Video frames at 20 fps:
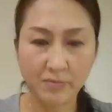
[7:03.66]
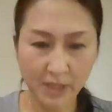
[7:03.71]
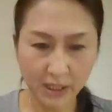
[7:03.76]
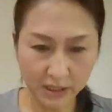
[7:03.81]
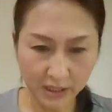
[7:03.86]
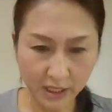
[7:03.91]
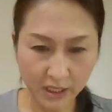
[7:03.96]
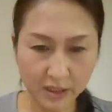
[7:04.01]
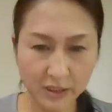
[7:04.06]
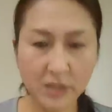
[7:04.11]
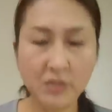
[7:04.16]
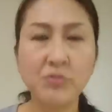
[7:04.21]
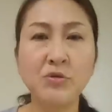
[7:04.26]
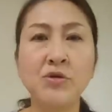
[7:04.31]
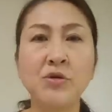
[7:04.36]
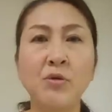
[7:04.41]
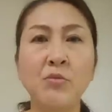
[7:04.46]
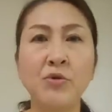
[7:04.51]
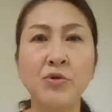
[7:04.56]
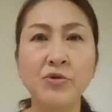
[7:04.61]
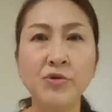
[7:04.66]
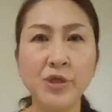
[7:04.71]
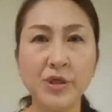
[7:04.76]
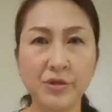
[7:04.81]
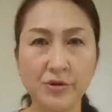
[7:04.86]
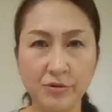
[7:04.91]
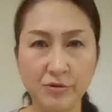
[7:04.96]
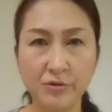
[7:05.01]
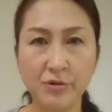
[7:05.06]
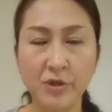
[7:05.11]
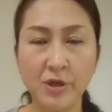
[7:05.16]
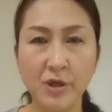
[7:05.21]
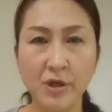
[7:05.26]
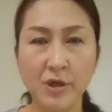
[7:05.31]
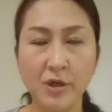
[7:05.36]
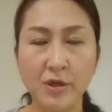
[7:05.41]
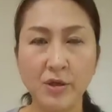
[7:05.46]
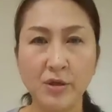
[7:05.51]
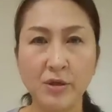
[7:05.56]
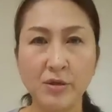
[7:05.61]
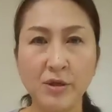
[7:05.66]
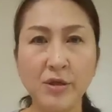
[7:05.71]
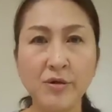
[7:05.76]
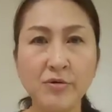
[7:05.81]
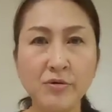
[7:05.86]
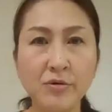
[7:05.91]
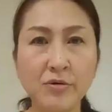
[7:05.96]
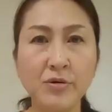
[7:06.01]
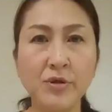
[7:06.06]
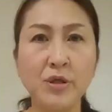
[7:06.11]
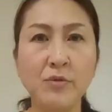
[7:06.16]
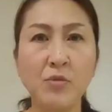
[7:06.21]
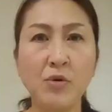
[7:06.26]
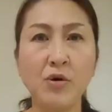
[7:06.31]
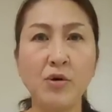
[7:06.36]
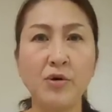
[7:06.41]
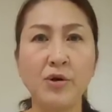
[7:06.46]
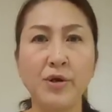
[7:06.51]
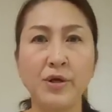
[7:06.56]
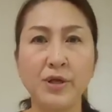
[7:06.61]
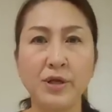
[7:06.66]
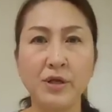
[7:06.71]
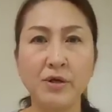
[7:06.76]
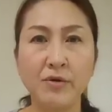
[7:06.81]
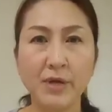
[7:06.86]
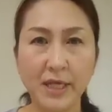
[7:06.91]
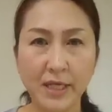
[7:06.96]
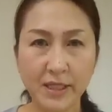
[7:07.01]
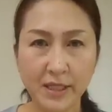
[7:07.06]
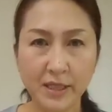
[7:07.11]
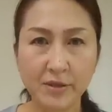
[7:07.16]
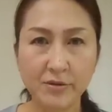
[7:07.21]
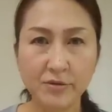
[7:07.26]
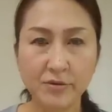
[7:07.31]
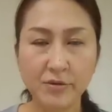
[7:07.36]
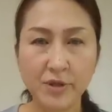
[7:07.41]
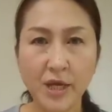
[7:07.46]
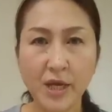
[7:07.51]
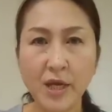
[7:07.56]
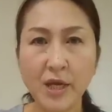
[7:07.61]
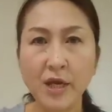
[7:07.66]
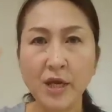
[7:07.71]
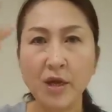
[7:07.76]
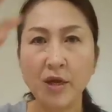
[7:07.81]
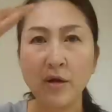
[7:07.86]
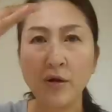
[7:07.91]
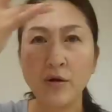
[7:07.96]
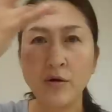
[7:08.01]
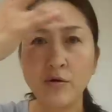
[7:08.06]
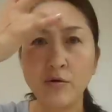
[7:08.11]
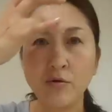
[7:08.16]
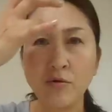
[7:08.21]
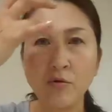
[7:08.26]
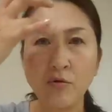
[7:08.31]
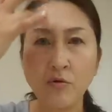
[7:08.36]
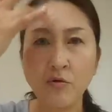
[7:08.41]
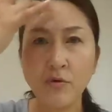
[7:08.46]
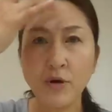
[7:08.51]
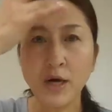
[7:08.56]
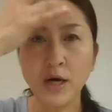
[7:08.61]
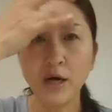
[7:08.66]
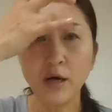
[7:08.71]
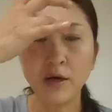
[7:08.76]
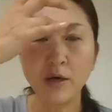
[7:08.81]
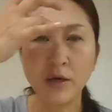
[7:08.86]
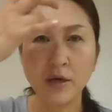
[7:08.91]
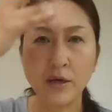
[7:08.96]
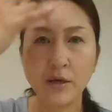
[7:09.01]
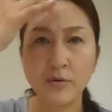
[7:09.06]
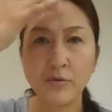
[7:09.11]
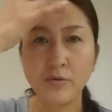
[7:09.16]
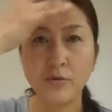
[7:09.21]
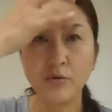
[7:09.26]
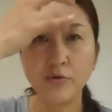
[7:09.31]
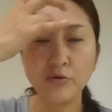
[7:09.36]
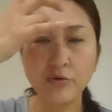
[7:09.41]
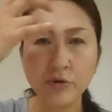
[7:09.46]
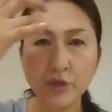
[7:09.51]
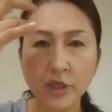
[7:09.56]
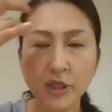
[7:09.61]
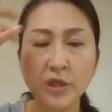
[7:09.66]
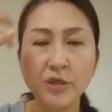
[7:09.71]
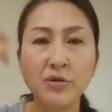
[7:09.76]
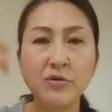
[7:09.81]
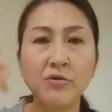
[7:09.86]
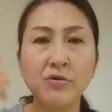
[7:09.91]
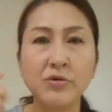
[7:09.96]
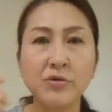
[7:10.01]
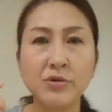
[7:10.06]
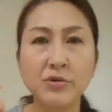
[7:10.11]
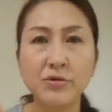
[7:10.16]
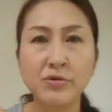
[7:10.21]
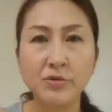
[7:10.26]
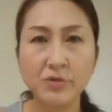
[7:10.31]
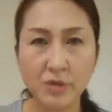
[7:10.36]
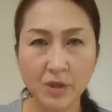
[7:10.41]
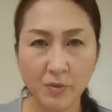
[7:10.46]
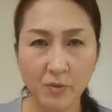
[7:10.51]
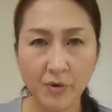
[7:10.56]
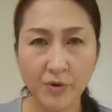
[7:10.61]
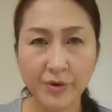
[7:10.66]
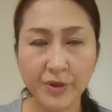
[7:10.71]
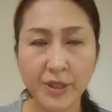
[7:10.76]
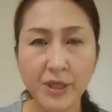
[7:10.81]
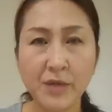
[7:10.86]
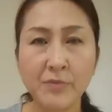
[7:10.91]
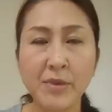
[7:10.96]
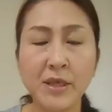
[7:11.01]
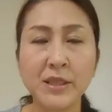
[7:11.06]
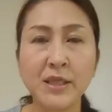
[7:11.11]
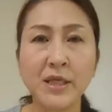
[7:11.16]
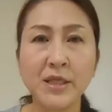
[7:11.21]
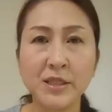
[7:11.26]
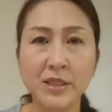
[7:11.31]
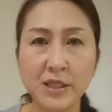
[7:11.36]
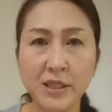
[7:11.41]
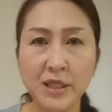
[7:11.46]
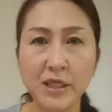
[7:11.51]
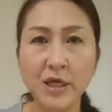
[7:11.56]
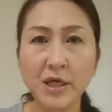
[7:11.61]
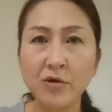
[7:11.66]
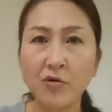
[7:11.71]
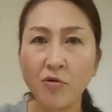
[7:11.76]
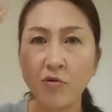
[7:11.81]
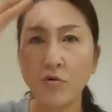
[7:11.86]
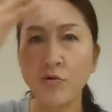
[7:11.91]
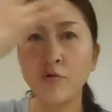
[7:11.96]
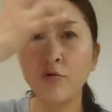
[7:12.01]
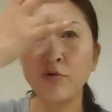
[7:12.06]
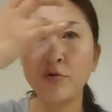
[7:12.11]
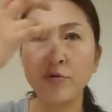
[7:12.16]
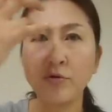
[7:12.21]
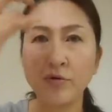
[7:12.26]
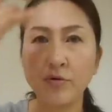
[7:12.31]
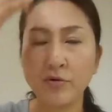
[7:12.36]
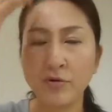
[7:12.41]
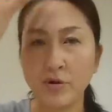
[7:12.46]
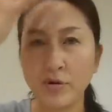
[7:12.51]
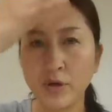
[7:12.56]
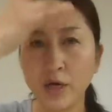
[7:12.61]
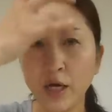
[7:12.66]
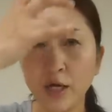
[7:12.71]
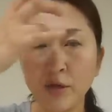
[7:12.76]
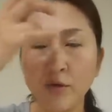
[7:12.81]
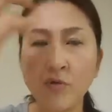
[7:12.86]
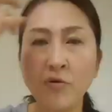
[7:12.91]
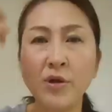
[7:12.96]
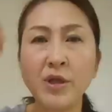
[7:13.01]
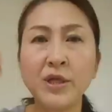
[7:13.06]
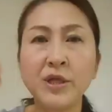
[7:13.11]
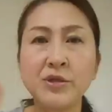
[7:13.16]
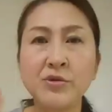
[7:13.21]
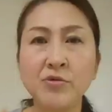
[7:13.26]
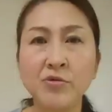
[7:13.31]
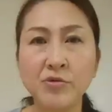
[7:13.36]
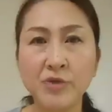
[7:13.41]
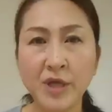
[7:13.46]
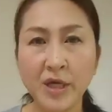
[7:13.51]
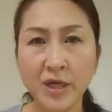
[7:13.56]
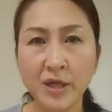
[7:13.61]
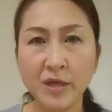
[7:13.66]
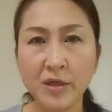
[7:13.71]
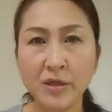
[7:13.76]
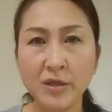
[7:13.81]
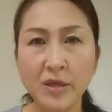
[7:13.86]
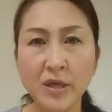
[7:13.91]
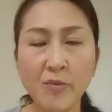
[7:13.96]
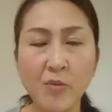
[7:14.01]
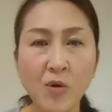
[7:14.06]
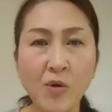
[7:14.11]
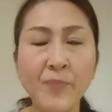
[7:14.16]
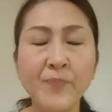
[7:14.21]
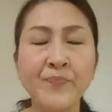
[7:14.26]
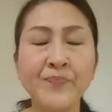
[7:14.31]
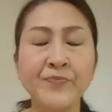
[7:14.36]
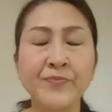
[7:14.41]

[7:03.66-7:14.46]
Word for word: めて自分のものにするというふうにも言われてるのでここは本当に傷を作ってもいけませんしここが汚れた状態でも